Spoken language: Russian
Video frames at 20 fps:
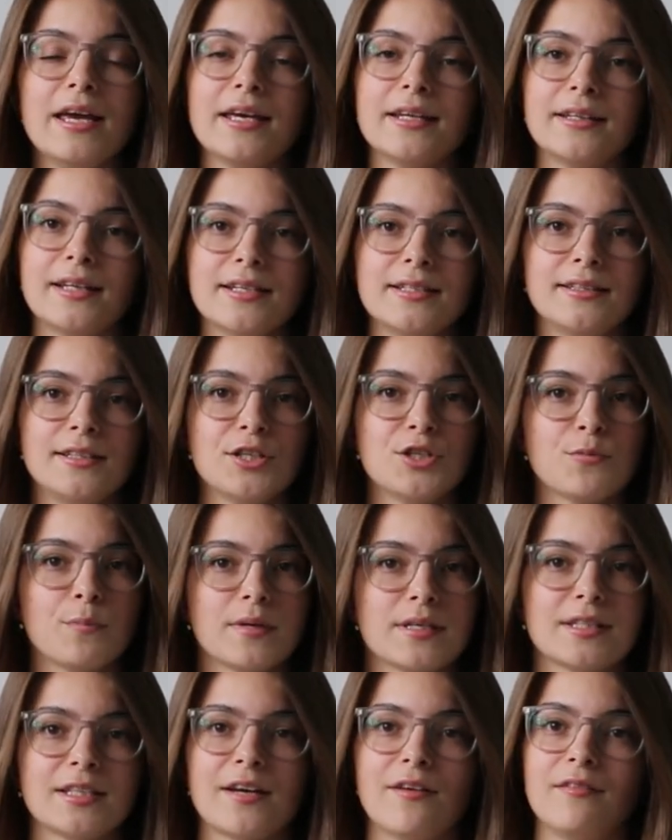и достичь
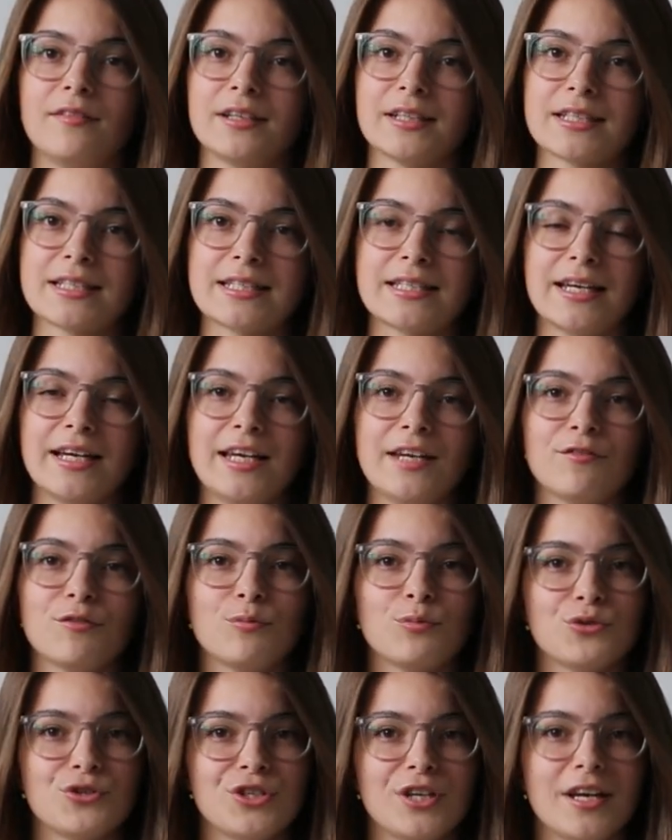поставленных целей в
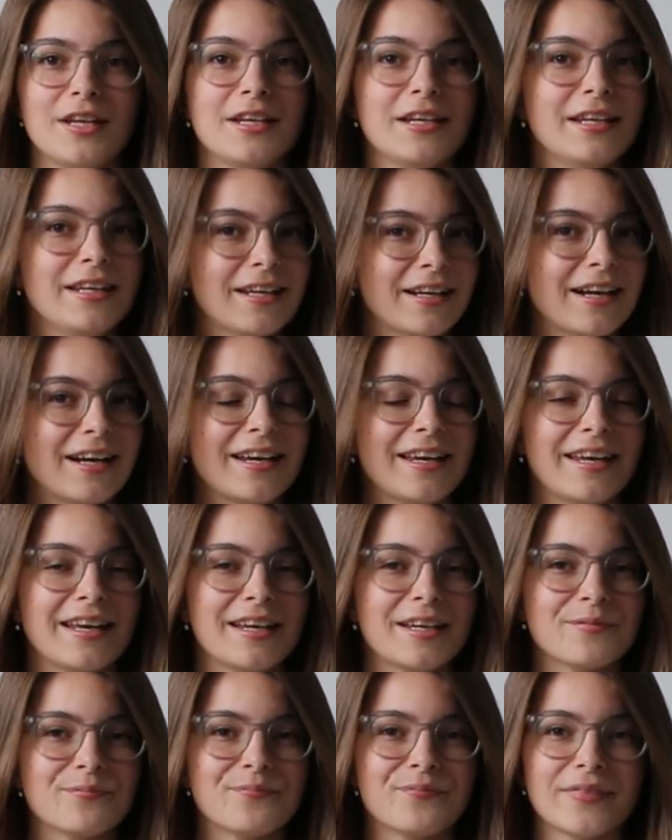обучении и
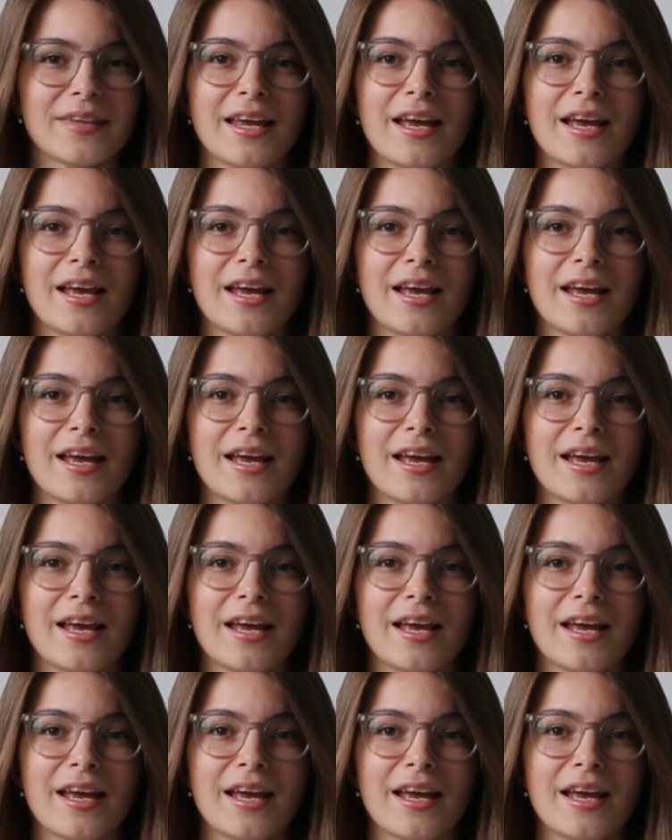карьере.